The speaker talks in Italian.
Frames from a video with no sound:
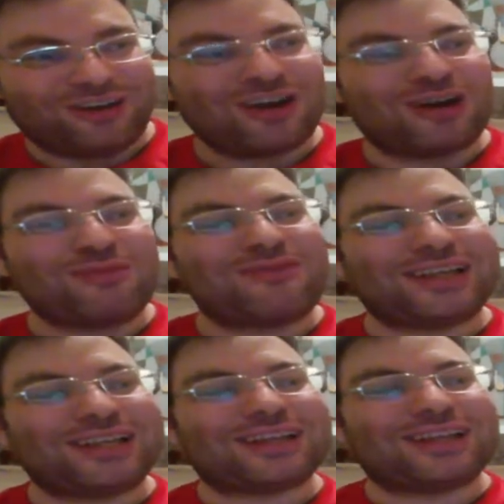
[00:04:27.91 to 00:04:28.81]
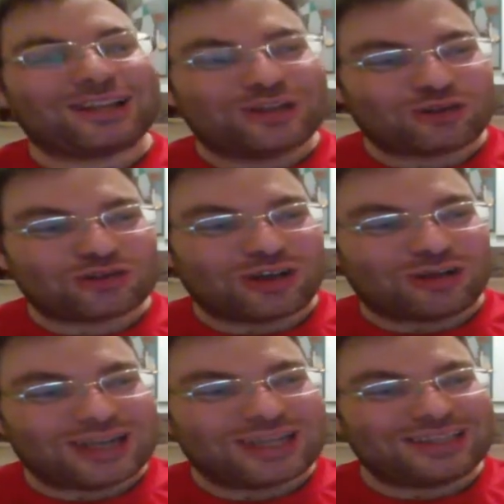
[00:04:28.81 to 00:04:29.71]
Ora mi vedete addosso la
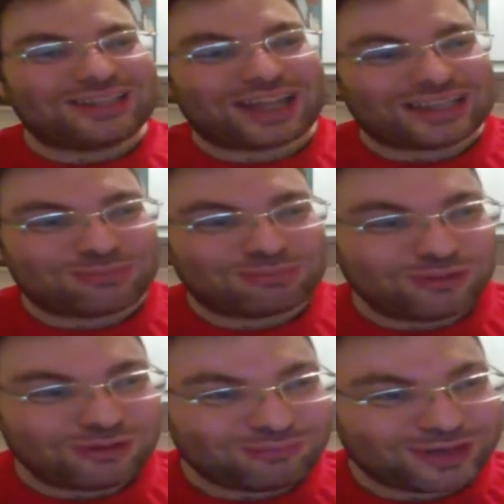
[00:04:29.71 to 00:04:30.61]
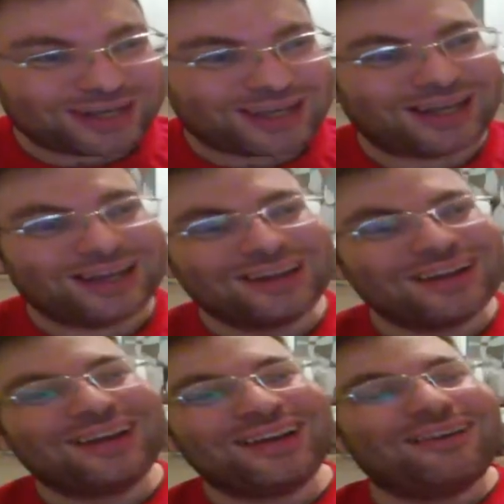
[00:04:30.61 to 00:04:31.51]
maglia di Deadpool perché
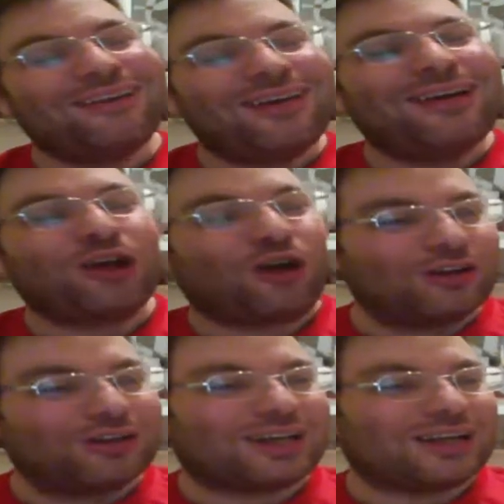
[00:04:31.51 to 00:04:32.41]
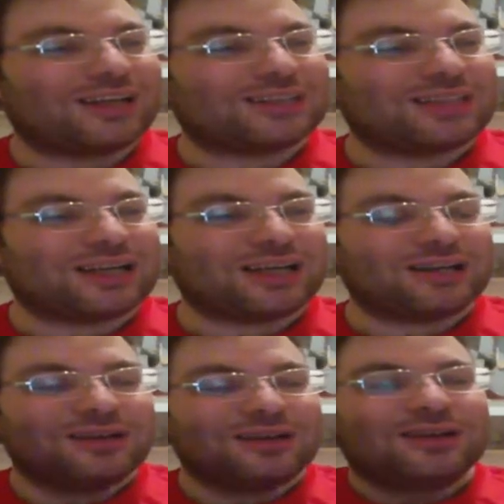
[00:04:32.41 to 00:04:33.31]
io oltre a essere